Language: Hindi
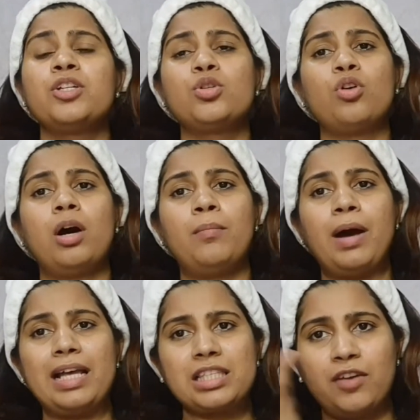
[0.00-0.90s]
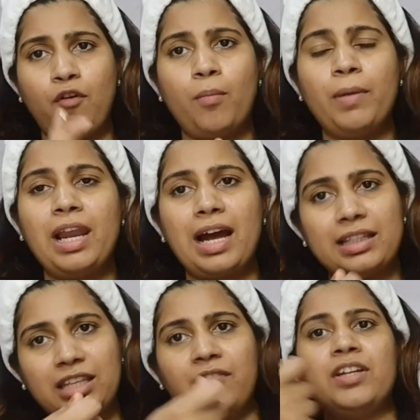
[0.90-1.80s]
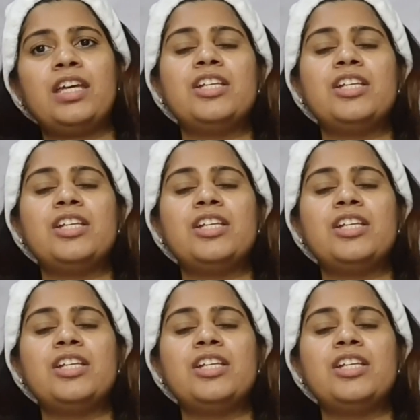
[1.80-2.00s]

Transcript: इसको हम मास्क की फॉर्म में लगाते हैं फिर